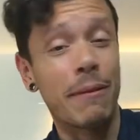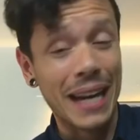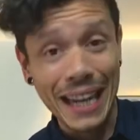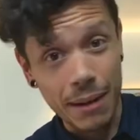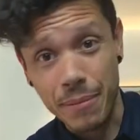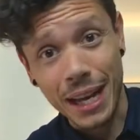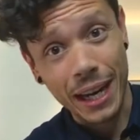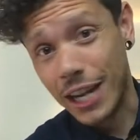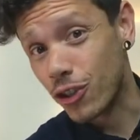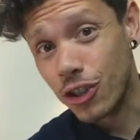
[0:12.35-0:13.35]
Porque van a
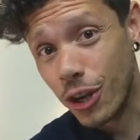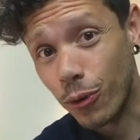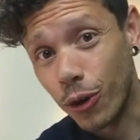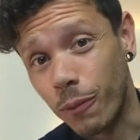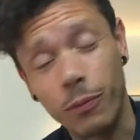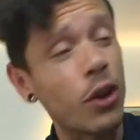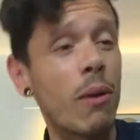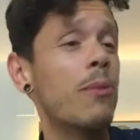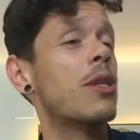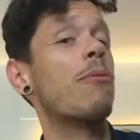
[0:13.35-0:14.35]
cambiar, eso es seguro.
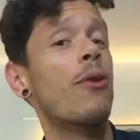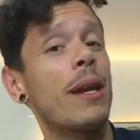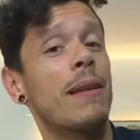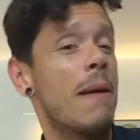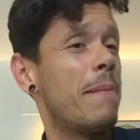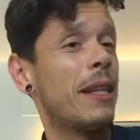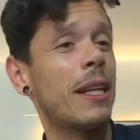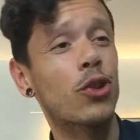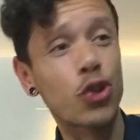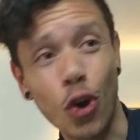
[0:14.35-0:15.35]
No nos vamos a poder
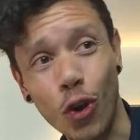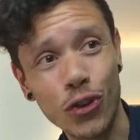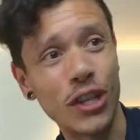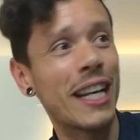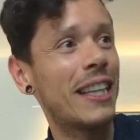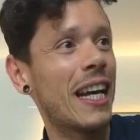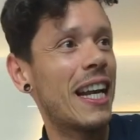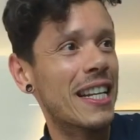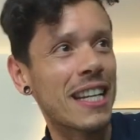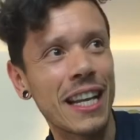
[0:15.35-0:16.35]
meter todos en
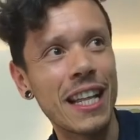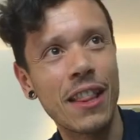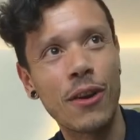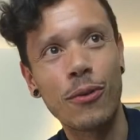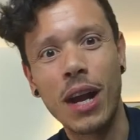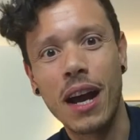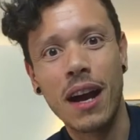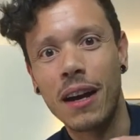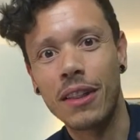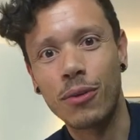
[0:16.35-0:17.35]
la, salida de
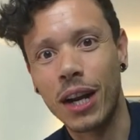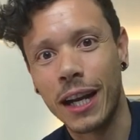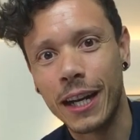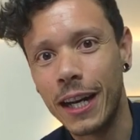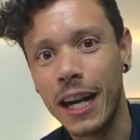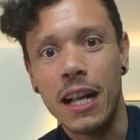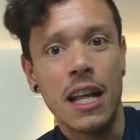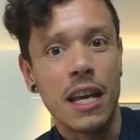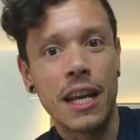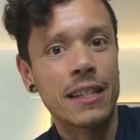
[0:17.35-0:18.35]
una, de una
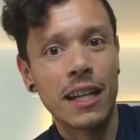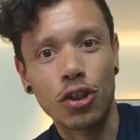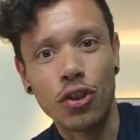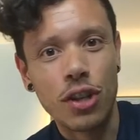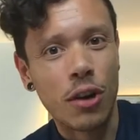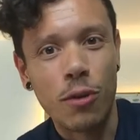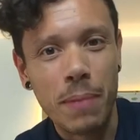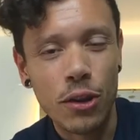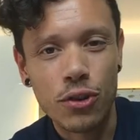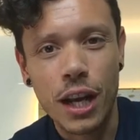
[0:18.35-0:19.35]
carrera y estar todos
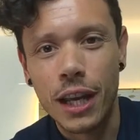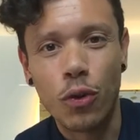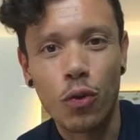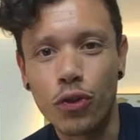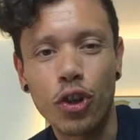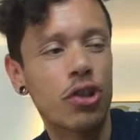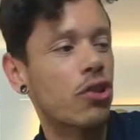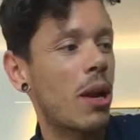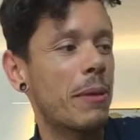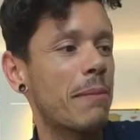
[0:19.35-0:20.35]
agolpados ahí
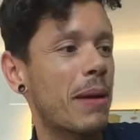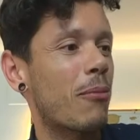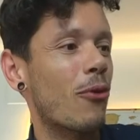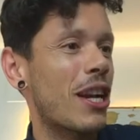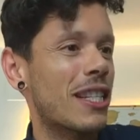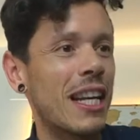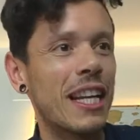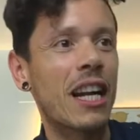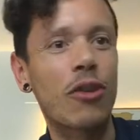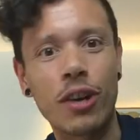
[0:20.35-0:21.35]
juntos solamente para poder
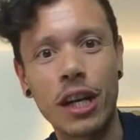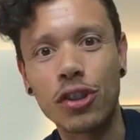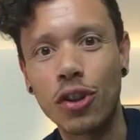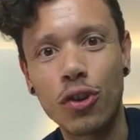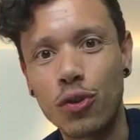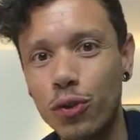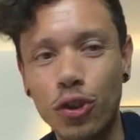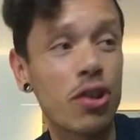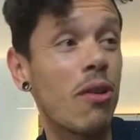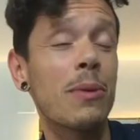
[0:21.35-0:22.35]
salir a correr todos
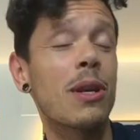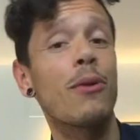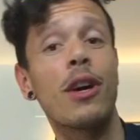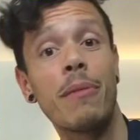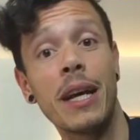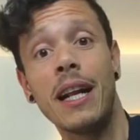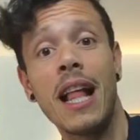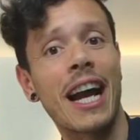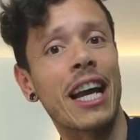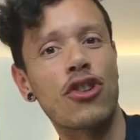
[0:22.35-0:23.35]
juntos. No vamos a poder ver
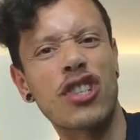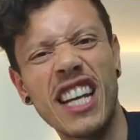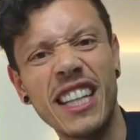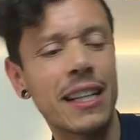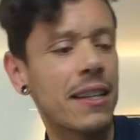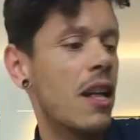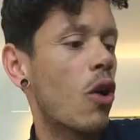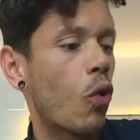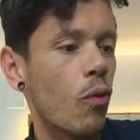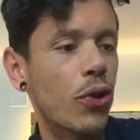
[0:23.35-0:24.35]
aquellos élites
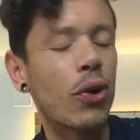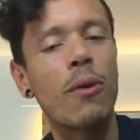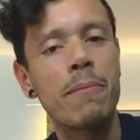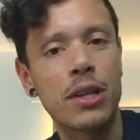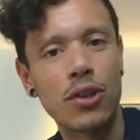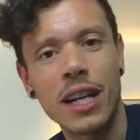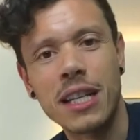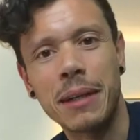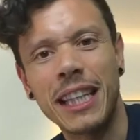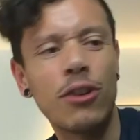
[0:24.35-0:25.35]
juntos con
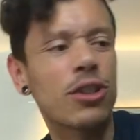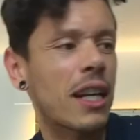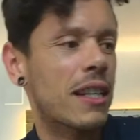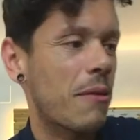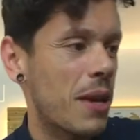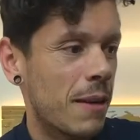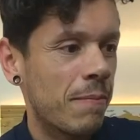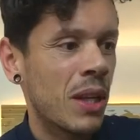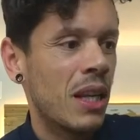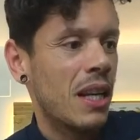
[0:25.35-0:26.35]
personas amateurs que se
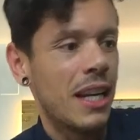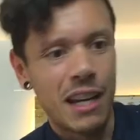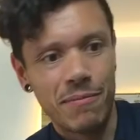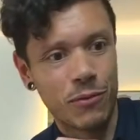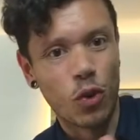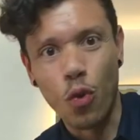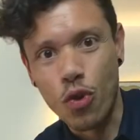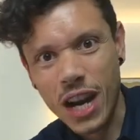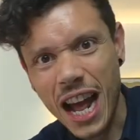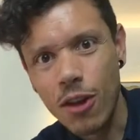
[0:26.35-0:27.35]
habían eh,
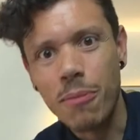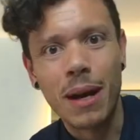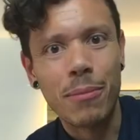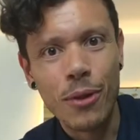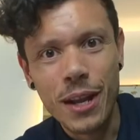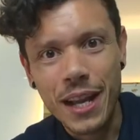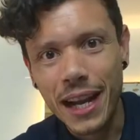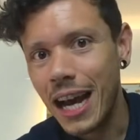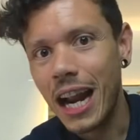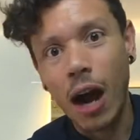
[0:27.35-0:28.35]
currado para poder
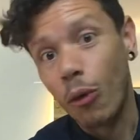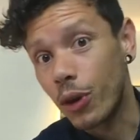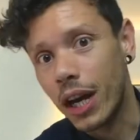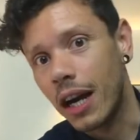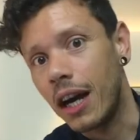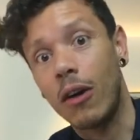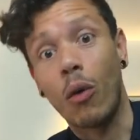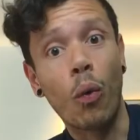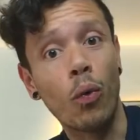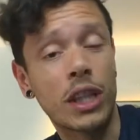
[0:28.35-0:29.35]
llegar a
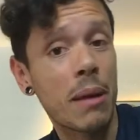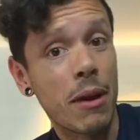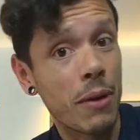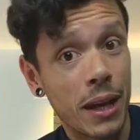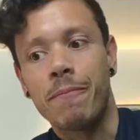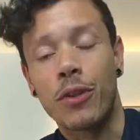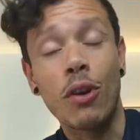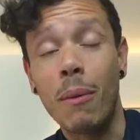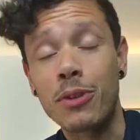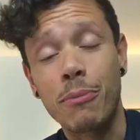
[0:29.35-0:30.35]
una UTMB.
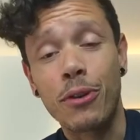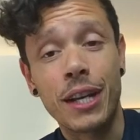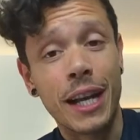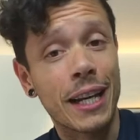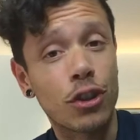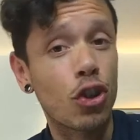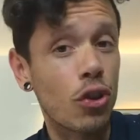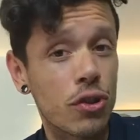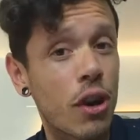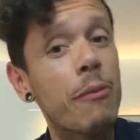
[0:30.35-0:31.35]
No vamos a poder llegar
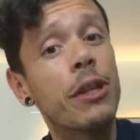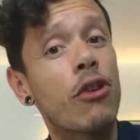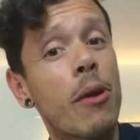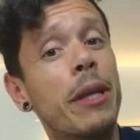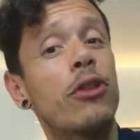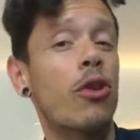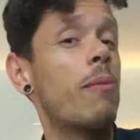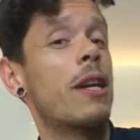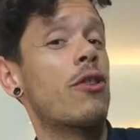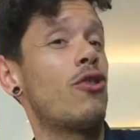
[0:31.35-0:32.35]
todos a un obviamente
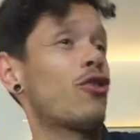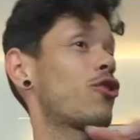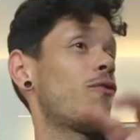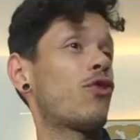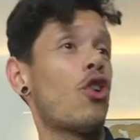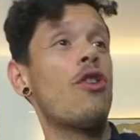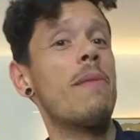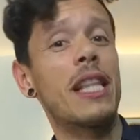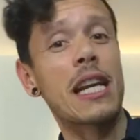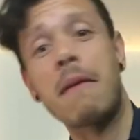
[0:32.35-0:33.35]
y comernos
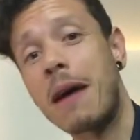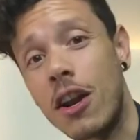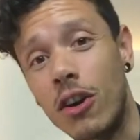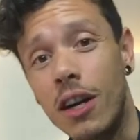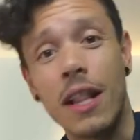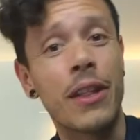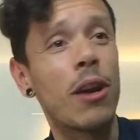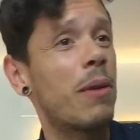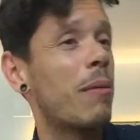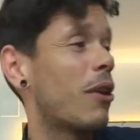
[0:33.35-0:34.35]
todo y meter la mano
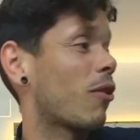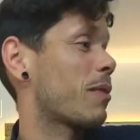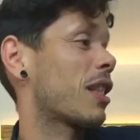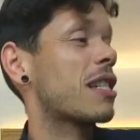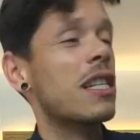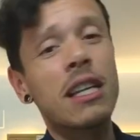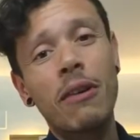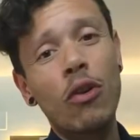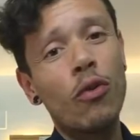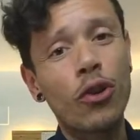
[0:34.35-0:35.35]
de lo primero mientras
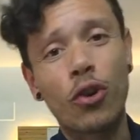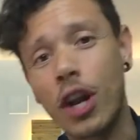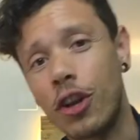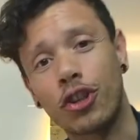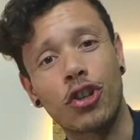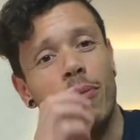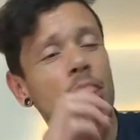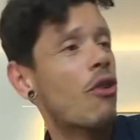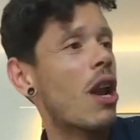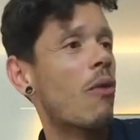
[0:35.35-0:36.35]
estaba junto con el otro y
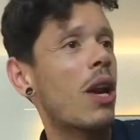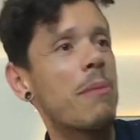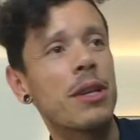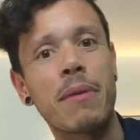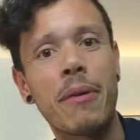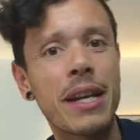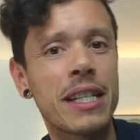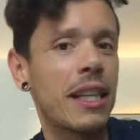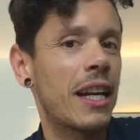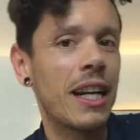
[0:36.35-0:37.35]
tomando el agua a la misma
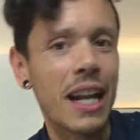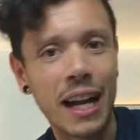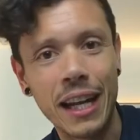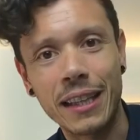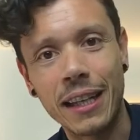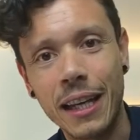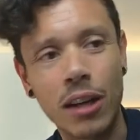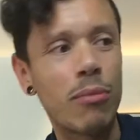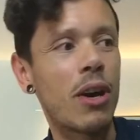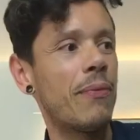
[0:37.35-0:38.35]
vez y tener a la gente
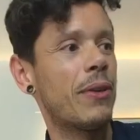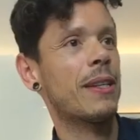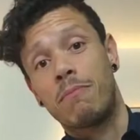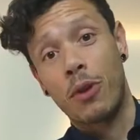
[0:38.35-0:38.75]
ahí como antes.